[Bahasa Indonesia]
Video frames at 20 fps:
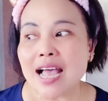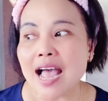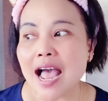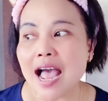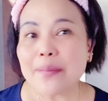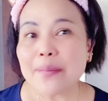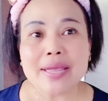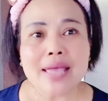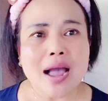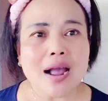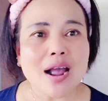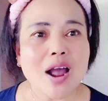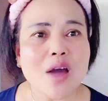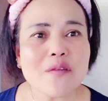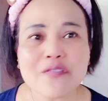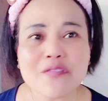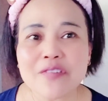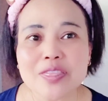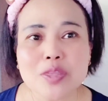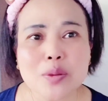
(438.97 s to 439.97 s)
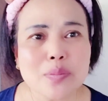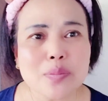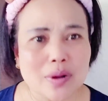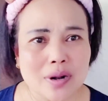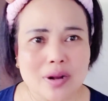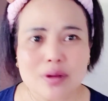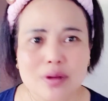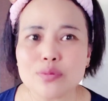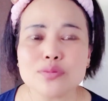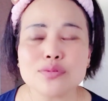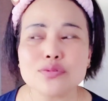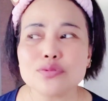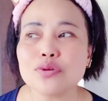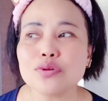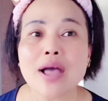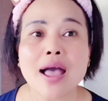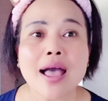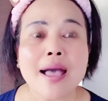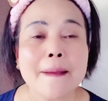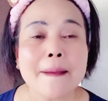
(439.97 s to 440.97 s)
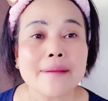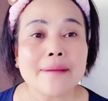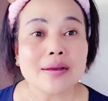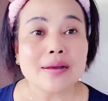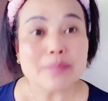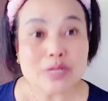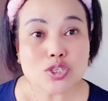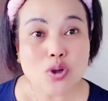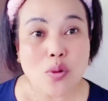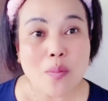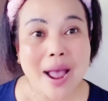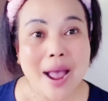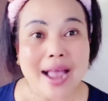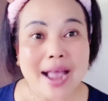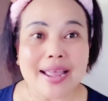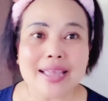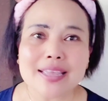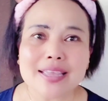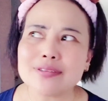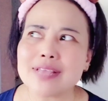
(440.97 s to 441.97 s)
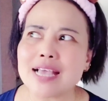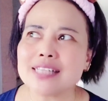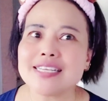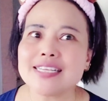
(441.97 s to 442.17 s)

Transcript: apa ya comfortable untuk uh, mencoba kayak gitu ya.